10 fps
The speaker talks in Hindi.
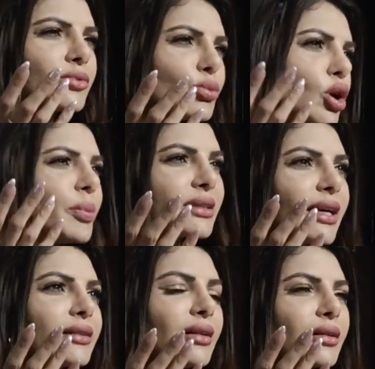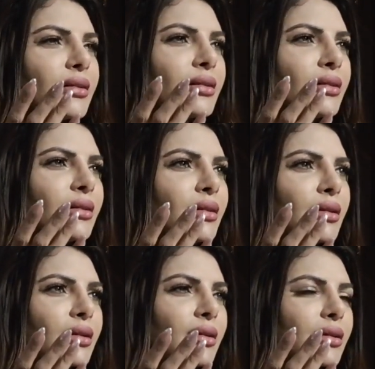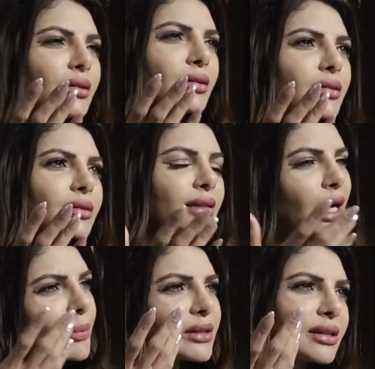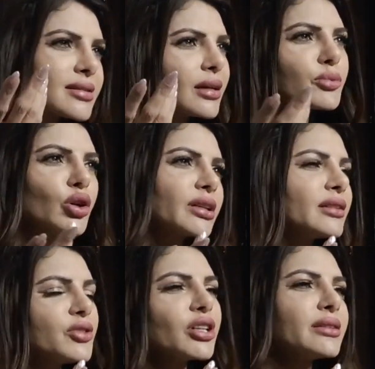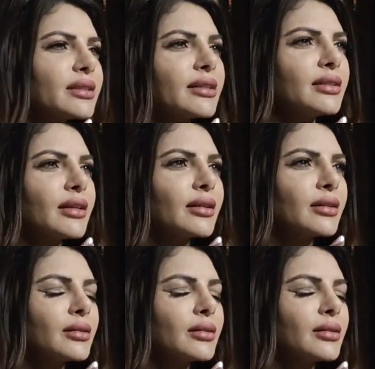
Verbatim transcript: तुमको पता है ना यहां पर ये सब नौटंकी चलती रहती है